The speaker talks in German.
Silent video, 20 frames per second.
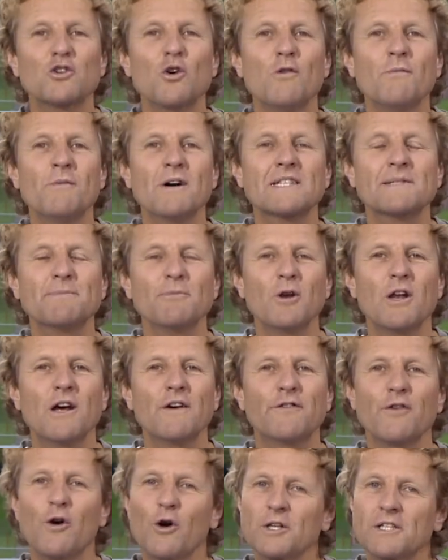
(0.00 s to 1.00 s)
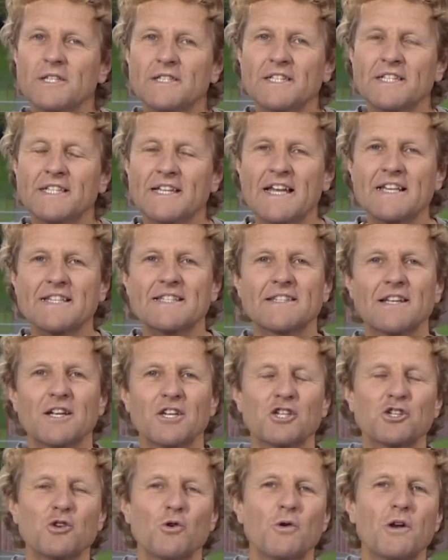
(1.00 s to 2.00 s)
Thomas Müller freute sich
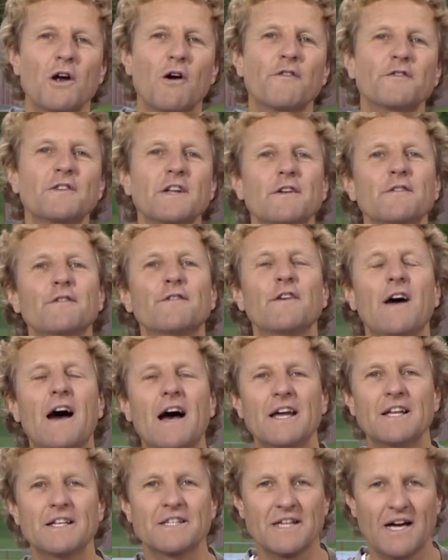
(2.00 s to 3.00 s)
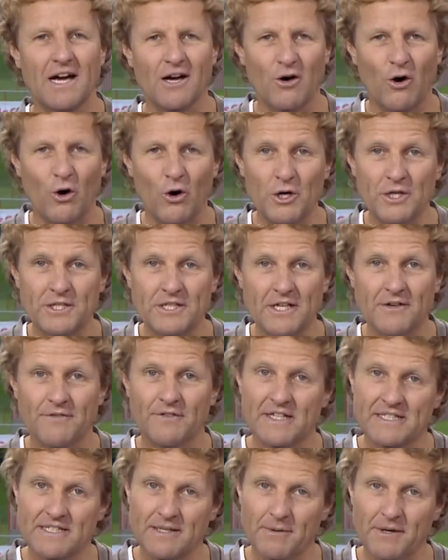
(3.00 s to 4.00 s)
gestern schon auf den freien Tag heute,
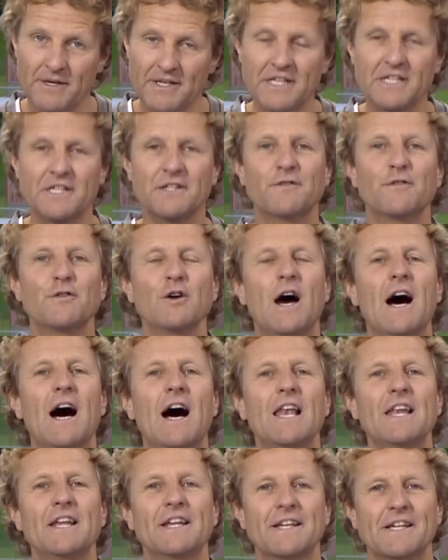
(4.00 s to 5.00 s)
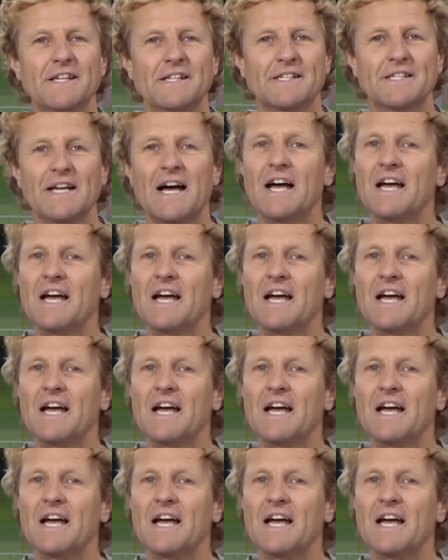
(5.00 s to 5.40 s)
was aber nicht für alle gilt.